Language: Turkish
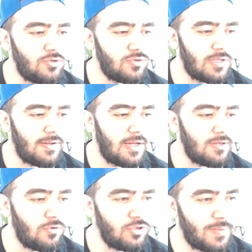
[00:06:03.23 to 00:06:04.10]
Şurada
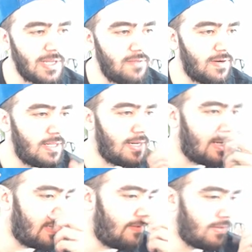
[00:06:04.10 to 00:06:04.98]
nadir oyuncu paketi vardı
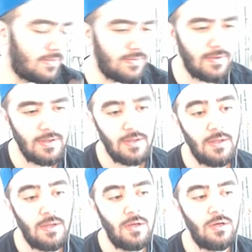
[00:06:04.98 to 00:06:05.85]
herhalde evet.
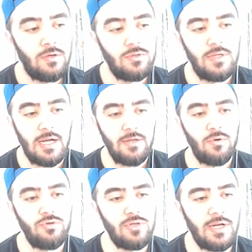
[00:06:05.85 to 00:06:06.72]
nadir
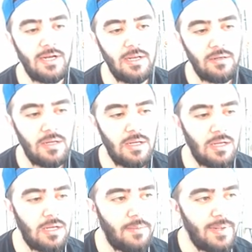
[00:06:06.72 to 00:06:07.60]
oyuncularla
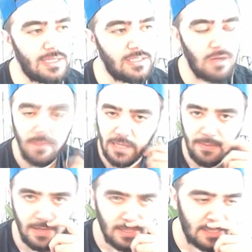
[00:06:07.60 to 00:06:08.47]
e, biraz devam
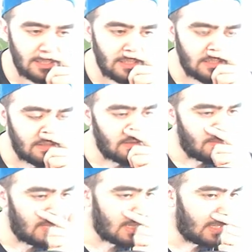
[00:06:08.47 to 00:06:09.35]
edelim arkadaşlar.
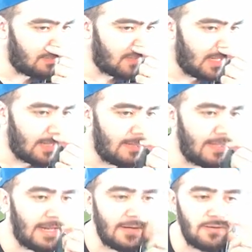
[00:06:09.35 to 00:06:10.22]
Bakalım
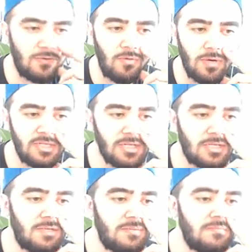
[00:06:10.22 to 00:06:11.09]
neler olacak.